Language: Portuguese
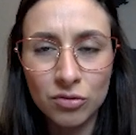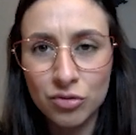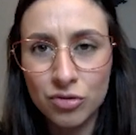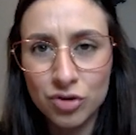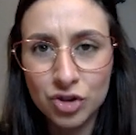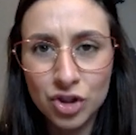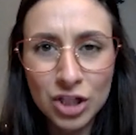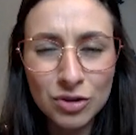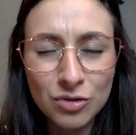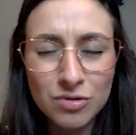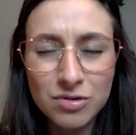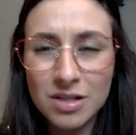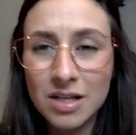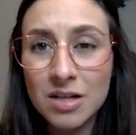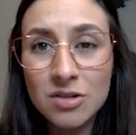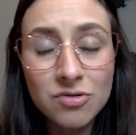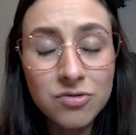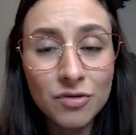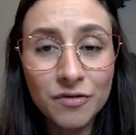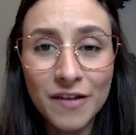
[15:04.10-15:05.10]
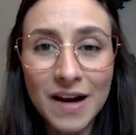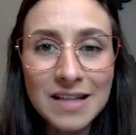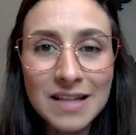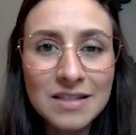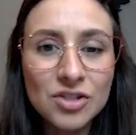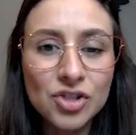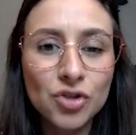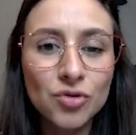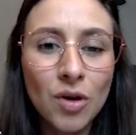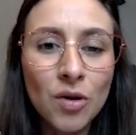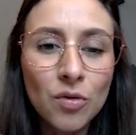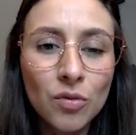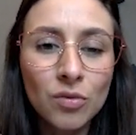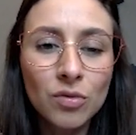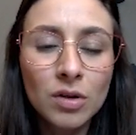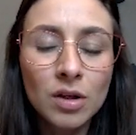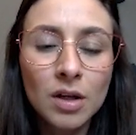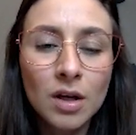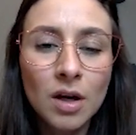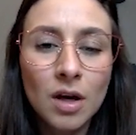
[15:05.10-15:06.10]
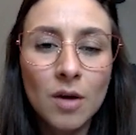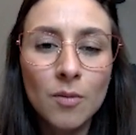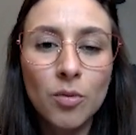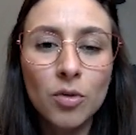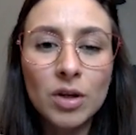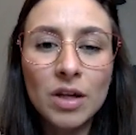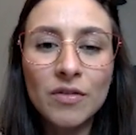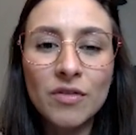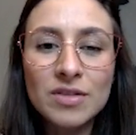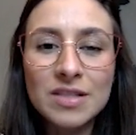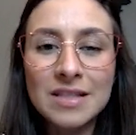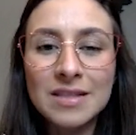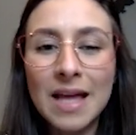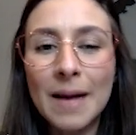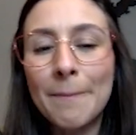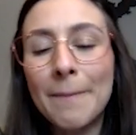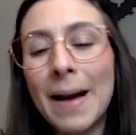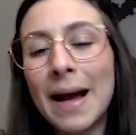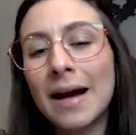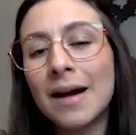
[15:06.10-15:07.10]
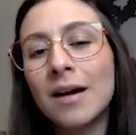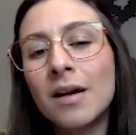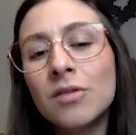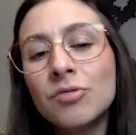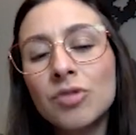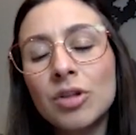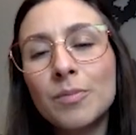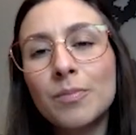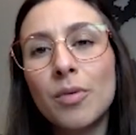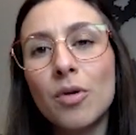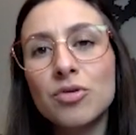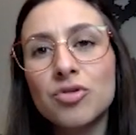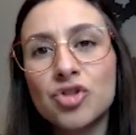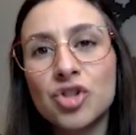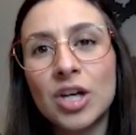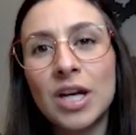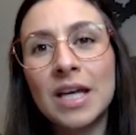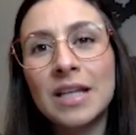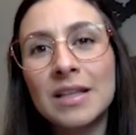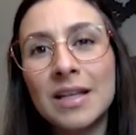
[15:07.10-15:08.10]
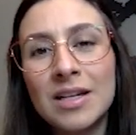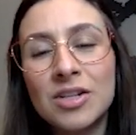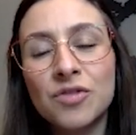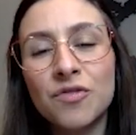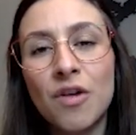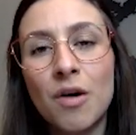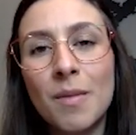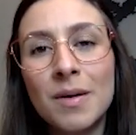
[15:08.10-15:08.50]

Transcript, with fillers: outros títulos, isso não faz sentido algum, porque você está pagando o imposto de renda aí de